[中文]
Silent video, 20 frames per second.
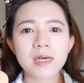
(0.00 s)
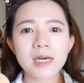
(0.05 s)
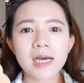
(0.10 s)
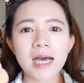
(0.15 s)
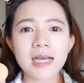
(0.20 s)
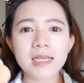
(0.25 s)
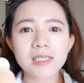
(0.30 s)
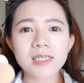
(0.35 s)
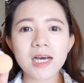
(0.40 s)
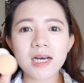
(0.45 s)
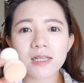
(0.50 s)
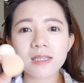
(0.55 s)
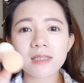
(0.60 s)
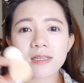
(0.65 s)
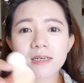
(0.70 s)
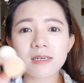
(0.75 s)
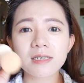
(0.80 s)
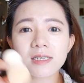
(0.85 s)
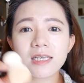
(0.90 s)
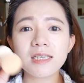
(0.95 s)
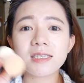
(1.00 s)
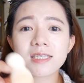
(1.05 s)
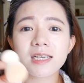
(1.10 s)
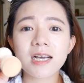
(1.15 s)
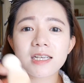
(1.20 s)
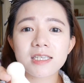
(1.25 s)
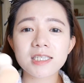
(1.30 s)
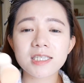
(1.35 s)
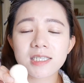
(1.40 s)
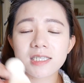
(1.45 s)
盖章的印
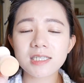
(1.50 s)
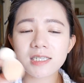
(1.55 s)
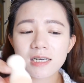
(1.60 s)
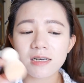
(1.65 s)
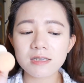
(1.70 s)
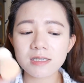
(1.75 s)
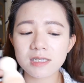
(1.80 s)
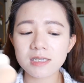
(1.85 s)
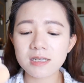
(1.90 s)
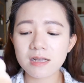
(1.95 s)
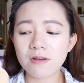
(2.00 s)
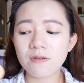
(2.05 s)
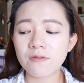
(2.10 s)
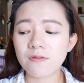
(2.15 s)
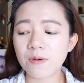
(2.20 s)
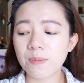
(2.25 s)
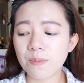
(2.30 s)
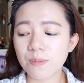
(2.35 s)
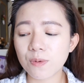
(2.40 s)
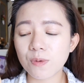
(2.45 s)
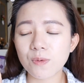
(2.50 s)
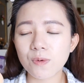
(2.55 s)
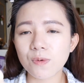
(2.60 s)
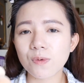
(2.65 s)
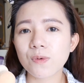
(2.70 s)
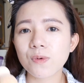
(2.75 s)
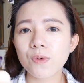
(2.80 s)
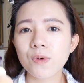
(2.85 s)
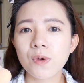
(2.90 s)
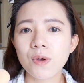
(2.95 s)
章式的气垫粉
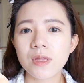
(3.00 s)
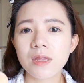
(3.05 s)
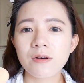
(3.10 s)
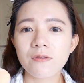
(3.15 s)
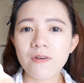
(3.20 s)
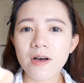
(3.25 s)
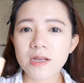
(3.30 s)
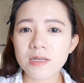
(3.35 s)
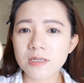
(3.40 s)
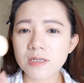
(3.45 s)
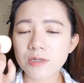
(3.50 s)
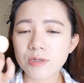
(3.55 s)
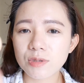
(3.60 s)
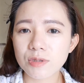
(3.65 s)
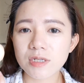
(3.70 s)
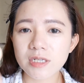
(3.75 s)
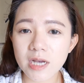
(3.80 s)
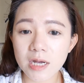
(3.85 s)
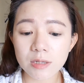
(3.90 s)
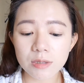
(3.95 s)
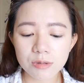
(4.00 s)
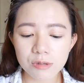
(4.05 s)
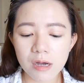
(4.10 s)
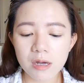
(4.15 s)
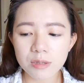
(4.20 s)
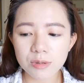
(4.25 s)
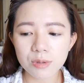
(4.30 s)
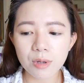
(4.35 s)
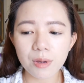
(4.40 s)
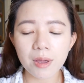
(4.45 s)
扑的方式去上
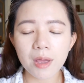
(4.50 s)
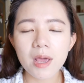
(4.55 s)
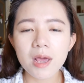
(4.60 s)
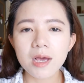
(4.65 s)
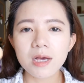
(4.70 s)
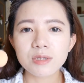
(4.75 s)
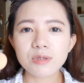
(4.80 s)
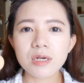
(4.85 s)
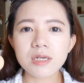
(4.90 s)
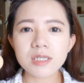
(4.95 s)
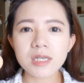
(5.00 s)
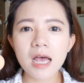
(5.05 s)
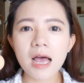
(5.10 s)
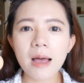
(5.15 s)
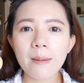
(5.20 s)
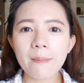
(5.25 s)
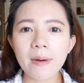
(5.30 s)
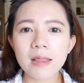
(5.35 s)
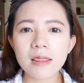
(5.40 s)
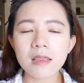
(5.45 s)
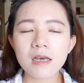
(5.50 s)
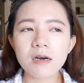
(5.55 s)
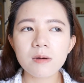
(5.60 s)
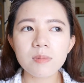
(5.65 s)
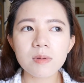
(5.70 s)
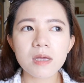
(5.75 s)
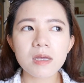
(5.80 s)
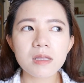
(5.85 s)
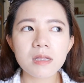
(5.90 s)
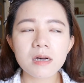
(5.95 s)
妆，所以算是还蛮特
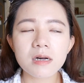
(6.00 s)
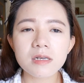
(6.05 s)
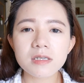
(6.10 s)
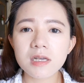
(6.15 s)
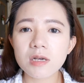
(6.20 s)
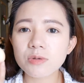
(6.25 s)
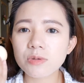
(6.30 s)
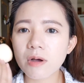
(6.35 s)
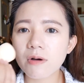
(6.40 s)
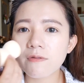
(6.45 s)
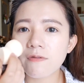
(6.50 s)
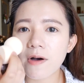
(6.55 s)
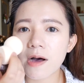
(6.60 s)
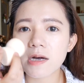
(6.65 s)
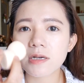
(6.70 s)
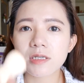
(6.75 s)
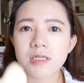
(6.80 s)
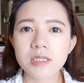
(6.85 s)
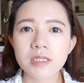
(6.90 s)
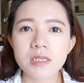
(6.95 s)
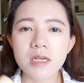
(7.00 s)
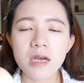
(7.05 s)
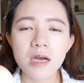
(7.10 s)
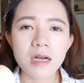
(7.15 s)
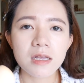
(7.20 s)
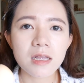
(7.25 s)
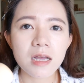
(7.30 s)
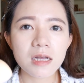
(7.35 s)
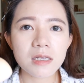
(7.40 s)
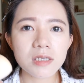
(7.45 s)
别的上妆方式。
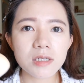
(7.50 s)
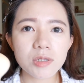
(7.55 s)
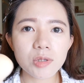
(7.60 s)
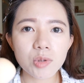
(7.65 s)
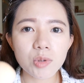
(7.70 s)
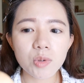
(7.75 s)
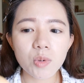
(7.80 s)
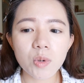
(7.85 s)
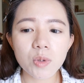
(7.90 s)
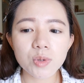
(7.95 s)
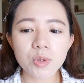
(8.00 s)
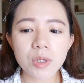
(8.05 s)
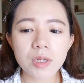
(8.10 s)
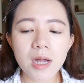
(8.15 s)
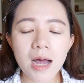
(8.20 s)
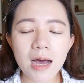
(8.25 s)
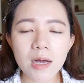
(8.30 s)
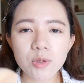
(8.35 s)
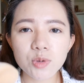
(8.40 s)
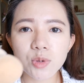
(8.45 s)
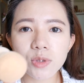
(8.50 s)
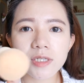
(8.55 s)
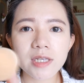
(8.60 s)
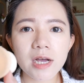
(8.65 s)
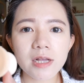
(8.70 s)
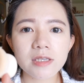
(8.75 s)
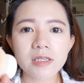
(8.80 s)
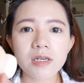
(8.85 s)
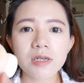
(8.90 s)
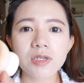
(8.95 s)
那至于我觉得它做这
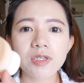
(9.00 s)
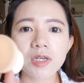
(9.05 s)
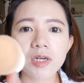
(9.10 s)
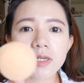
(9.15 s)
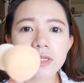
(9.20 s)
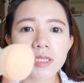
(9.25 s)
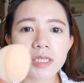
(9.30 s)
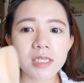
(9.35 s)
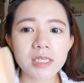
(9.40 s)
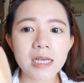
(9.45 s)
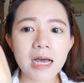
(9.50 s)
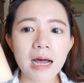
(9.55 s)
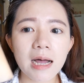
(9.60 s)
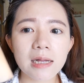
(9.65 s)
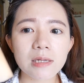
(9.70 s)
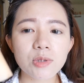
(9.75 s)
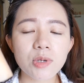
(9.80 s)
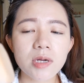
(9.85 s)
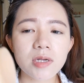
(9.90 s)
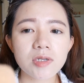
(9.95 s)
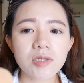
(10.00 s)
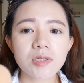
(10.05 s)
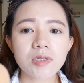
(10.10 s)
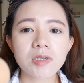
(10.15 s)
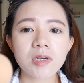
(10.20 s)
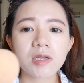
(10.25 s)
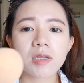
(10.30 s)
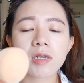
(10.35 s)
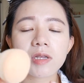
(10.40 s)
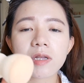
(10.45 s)
样的设计啊，确实
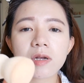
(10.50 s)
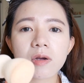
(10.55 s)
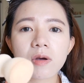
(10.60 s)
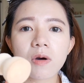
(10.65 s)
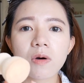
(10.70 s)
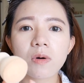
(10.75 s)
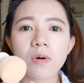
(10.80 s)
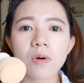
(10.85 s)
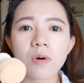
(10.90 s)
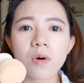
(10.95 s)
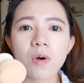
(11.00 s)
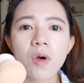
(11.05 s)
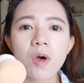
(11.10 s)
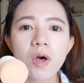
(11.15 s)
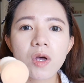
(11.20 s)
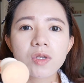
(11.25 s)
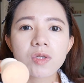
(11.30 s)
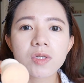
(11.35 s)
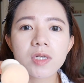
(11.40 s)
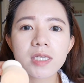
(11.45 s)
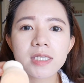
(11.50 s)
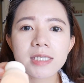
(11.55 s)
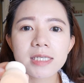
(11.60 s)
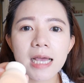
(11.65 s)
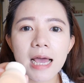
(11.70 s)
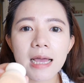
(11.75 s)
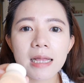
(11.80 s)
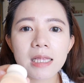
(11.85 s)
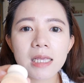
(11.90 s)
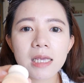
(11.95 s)
真的能够就是
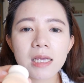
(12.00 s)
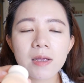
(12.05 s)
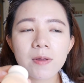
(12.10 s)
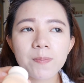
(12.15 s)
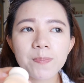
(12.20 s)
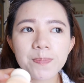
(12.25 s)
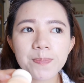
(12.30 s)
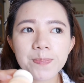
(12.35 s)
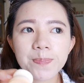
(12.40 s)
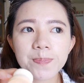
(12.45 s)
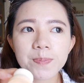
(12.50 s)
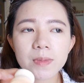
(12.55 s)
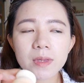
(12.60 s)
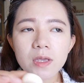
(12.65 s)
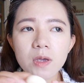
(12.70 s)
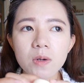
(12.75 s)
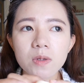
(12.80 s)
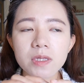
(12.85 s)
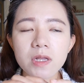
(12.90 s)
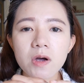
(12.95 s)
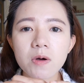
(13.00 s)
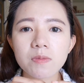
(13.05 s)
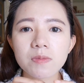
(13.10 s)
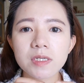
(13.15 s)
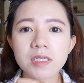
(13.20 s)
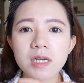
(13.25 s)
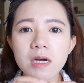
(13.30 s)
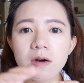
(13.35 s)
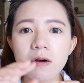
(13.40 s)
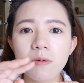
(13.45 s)
在你嗯用那种
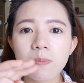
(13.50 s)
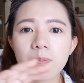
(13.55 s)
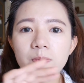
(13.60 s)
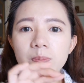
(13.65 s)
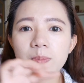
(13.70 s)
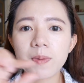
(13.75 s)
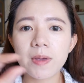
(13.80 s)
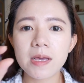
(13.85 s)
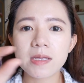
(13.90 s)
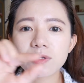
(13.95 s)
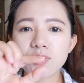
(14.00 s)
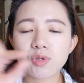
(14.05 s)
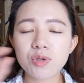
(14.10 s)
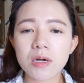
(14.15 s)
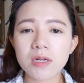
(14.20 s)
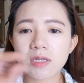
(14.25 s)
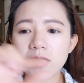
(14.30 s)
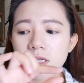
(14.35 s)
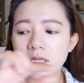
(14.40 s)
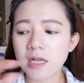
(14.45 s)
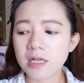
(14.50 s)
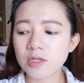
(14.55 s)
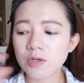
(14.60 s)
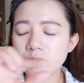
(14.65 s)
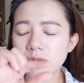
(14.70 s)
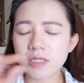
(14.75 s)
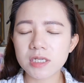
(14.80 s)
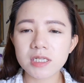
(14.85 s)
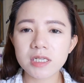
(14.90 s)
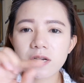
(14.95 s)
比较扁状的那种
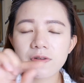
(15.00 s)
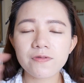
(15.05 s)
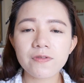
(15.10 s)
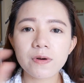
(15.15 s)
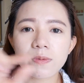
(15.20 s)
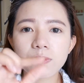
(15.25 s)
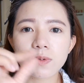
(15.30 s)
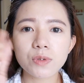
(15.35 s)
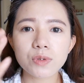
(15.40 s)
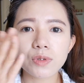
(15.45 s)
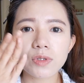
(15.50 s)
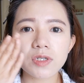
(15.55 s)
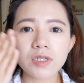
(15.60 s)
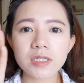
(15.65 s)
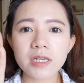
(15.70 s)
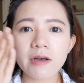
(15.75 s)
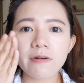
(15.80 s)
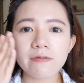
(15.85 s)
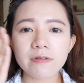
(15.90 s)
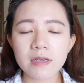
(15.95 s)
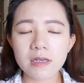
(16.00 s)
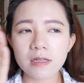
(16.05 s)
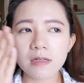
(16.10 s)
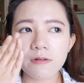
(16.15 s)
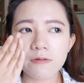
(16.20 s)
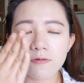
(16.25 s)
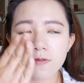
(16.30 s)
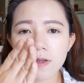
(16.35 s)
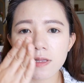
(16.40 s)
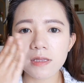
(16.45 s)
气垫粉扑去上你
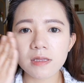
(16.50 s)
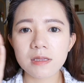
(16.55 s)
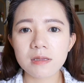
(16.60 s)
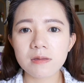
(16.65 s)
的粉